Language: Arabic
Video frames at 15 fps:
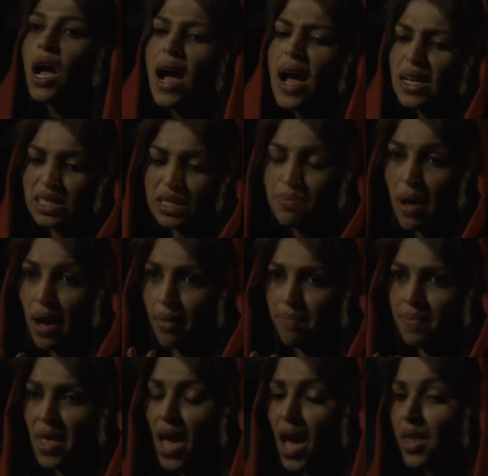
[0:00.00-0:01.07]
اسمع
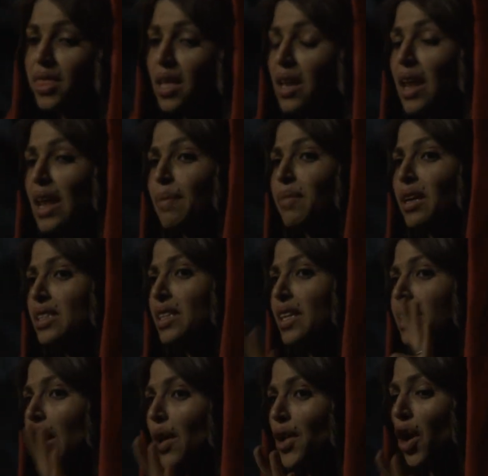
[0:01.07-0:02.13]
اذا الليله بتسري
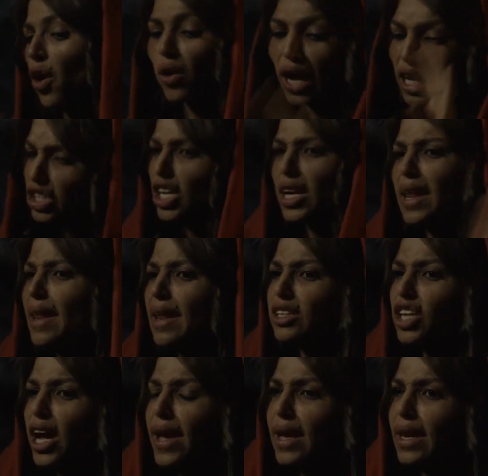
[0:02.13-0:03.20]
الدور اخوك اجل الليله
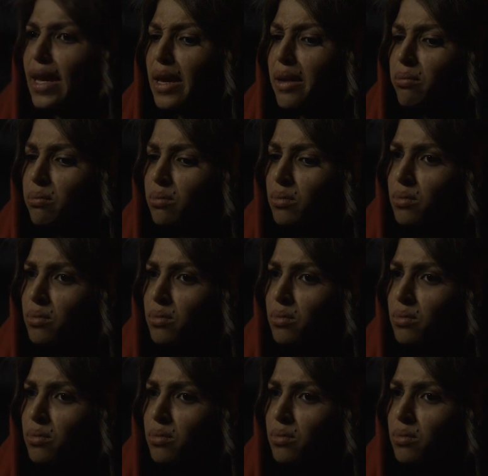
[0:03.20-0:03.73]
الجايه لي